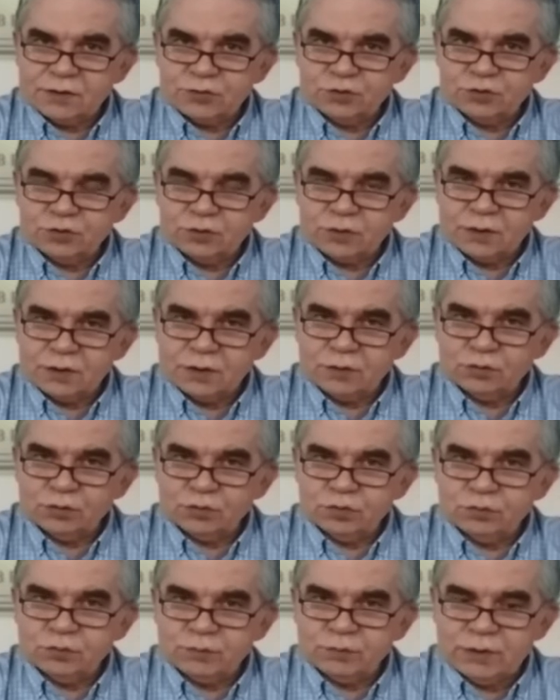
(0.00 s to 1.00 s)
çocuklara
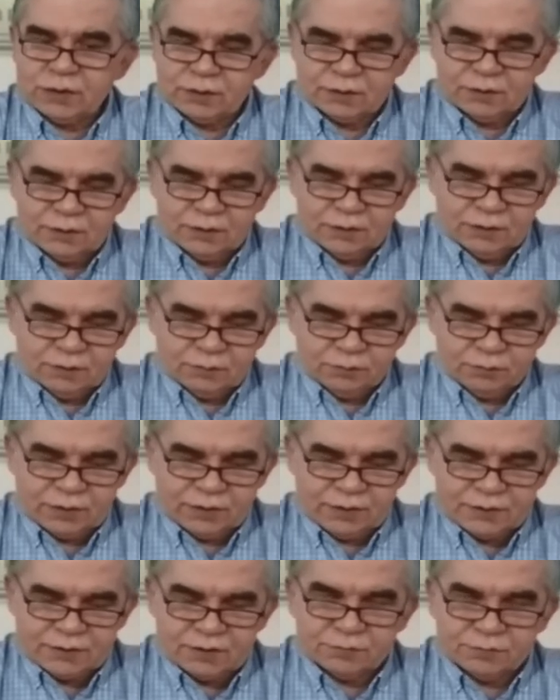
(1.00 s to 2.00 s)
dokunmamak
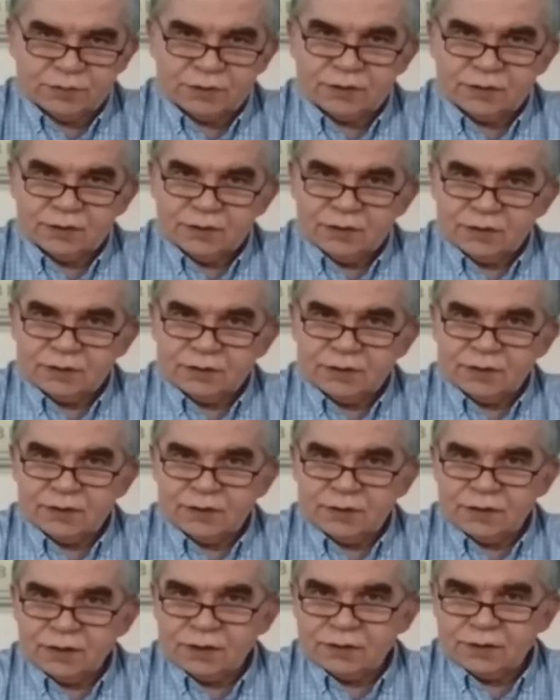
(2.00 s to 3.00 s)
prensibi de
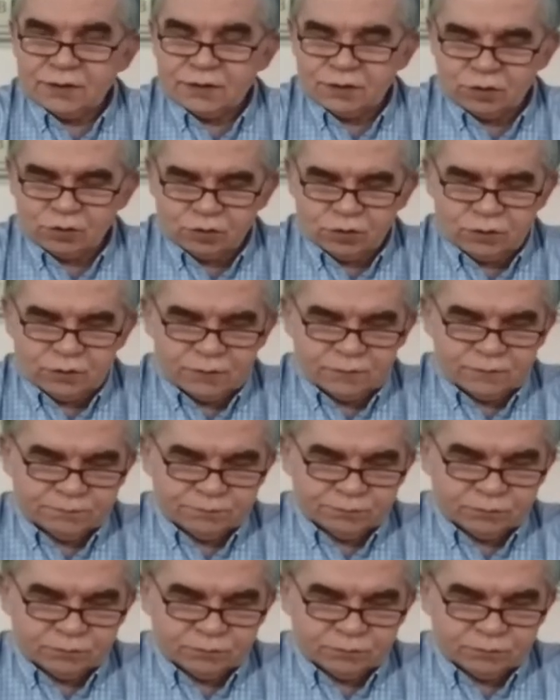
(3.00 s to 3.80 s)
ihlal ediliyor